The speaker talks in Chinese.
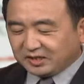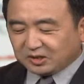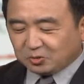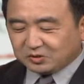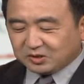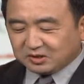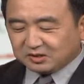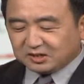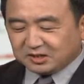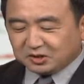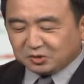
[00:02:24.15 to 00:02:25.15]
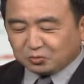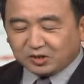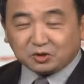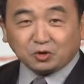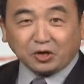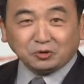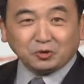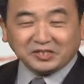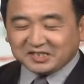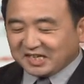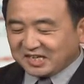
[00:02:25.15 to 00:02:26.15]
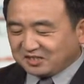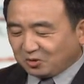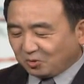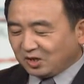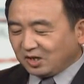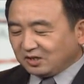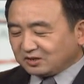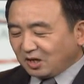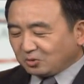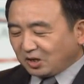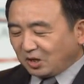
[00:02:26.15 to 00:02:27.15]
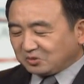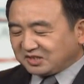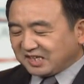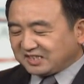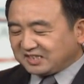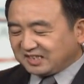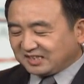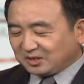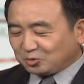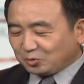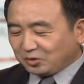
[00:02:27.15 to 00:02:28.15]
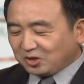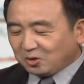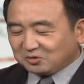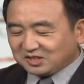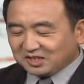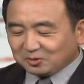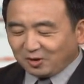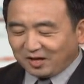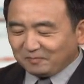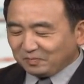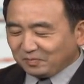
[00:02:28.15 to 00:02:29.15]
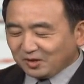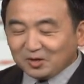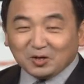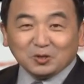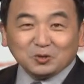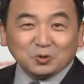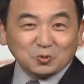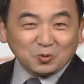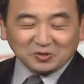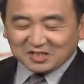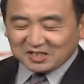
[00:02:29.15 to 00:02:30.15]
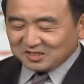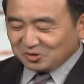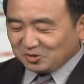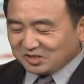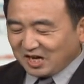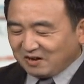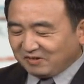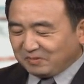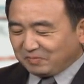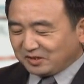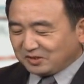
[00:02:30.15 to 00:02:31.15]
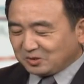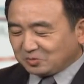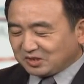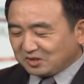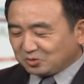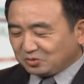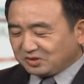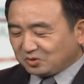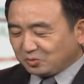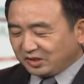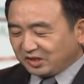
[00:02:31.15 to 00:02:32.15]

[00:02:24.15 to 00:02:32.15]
力斗争进入了拳拳见肉、刀刀见血的最后阶段。中共政治局常委本周将举行会